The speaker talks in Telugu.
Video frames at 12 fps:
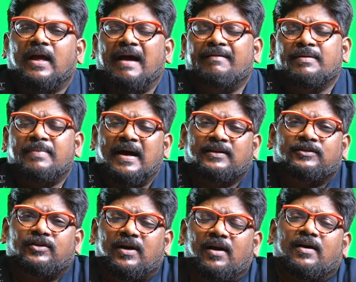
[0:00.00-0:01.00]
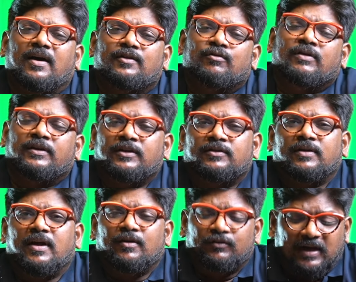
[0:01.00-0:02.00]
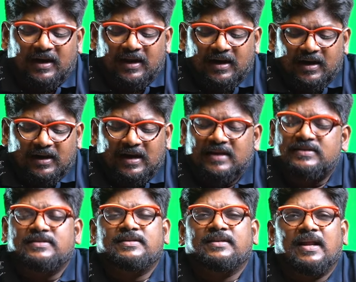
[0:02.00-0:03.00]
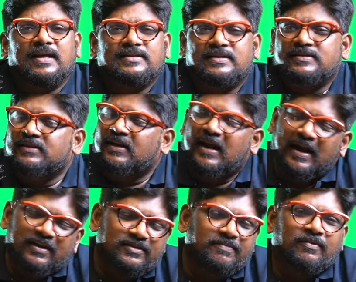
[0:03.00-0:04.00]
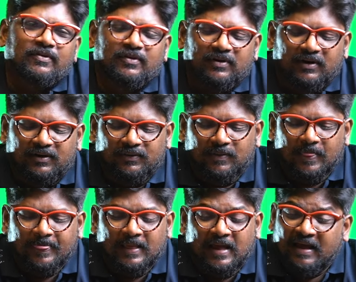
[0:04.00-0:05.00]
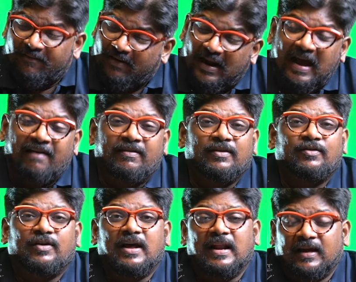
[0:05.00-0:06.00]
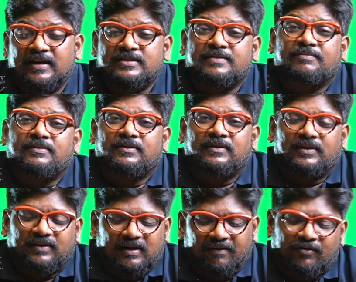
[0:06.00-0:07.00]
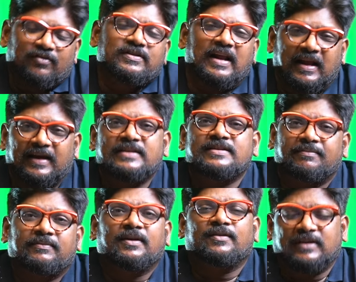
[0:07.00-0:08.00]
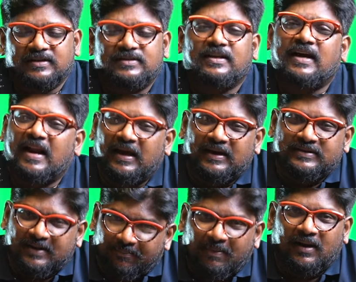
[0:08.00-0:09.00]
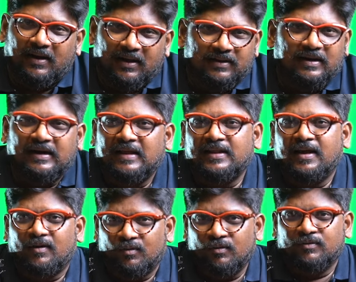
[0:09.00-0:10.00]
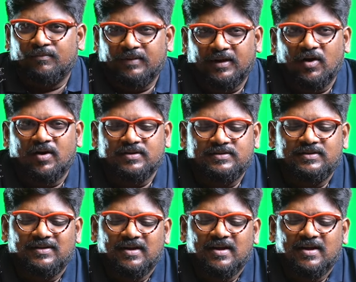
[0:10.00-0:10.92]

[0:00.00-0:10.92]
ఆవిడ బాధితురాలు కాదు నిందితురాలు తనే నన్ను ఇలా చేసింది అలా చేసింది అని ఆయన చెప్పుకుంటున్నాడు వాళ్ళ ఆవిడ కూడా అలాగే చెప్తుంది అఫ్ కోర్స్ అలాగే చెప్తారు ఖచ్చితంగా అలాగే చెప్పాలి ఎందుకంటే అదే రూల్ బికాజ్